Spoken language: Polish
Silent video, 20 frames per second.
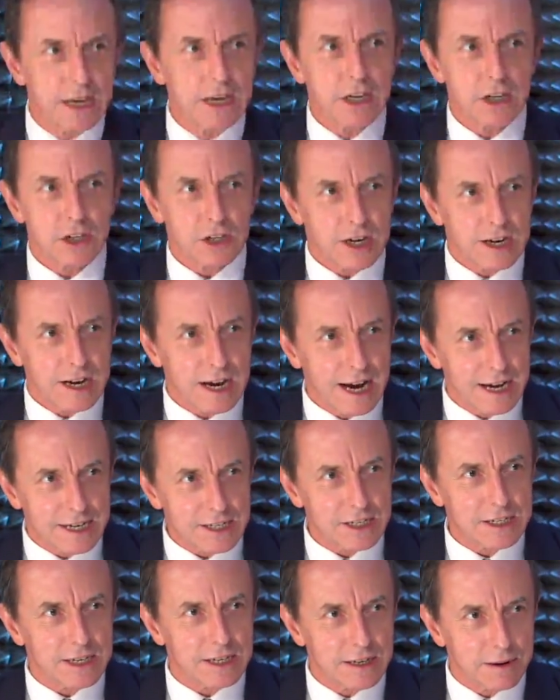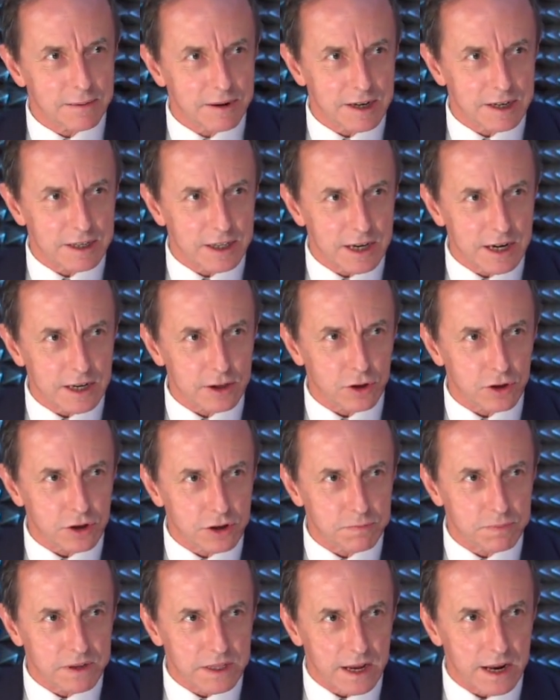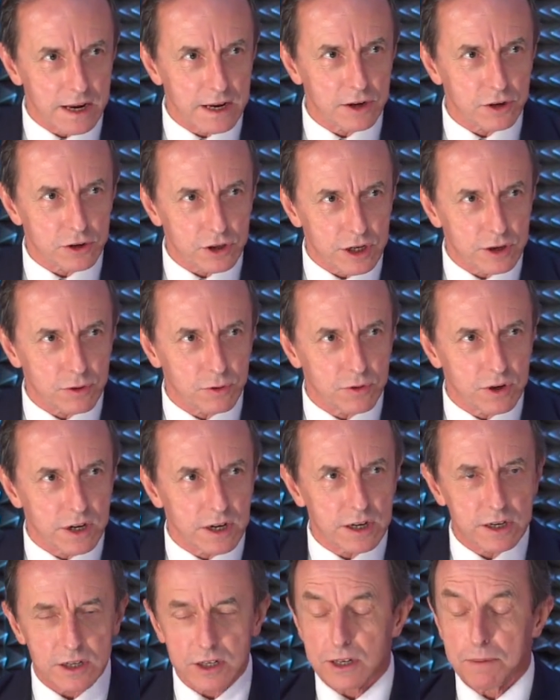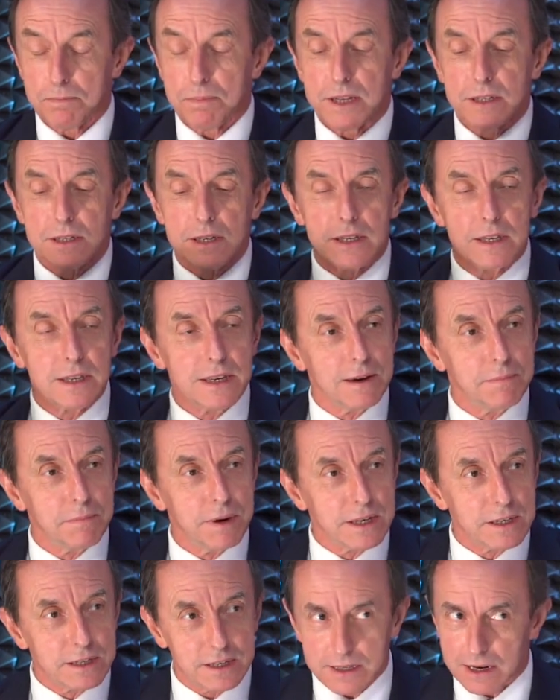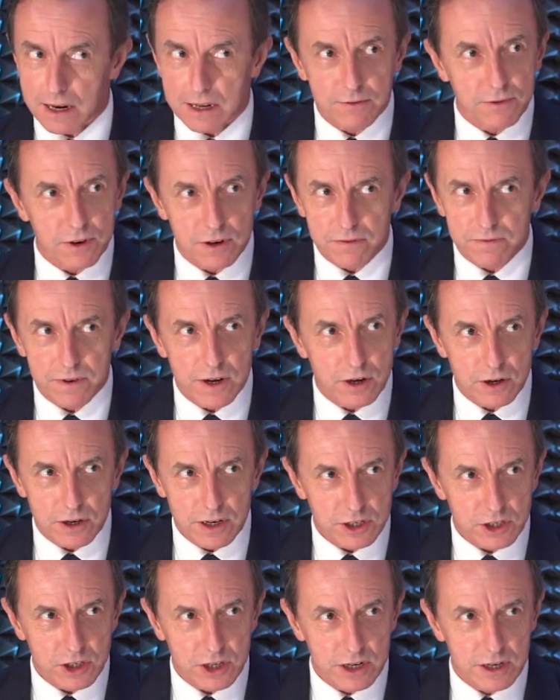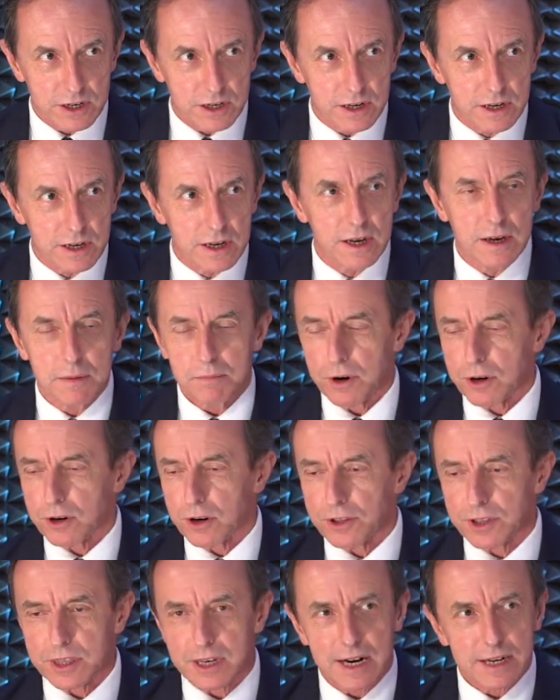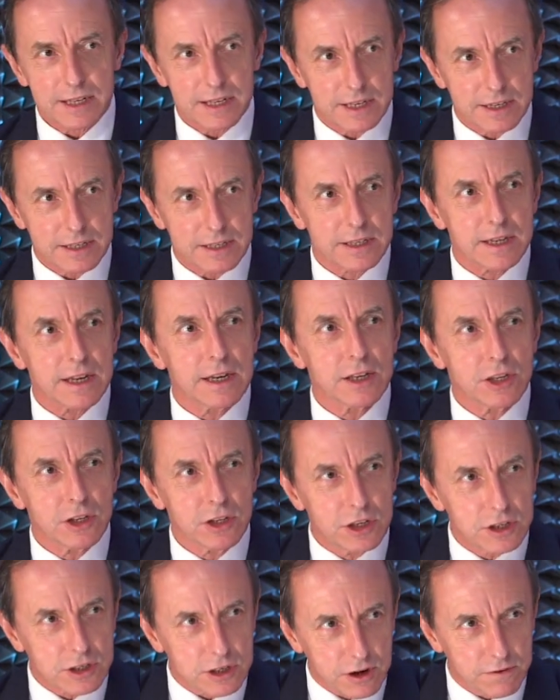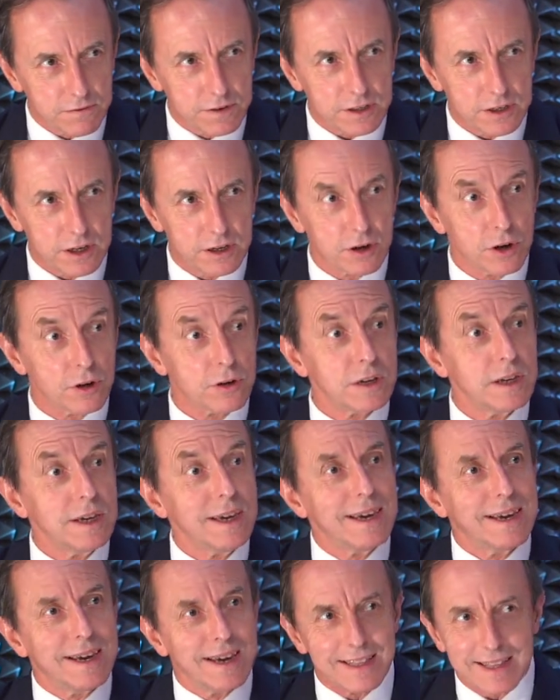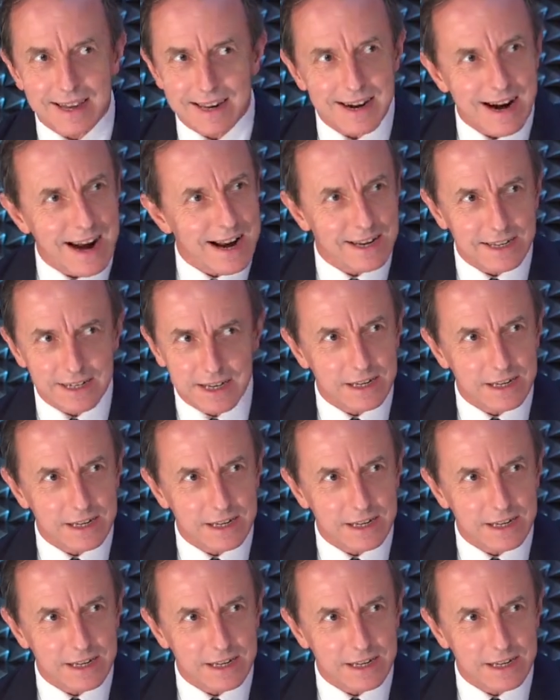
że każdy niemal dyrektor szpitala oczekuje, że pacjent nie będzie załatwiony w AOS-ie, bo kontrakt jest nisko wyceniony i generalnie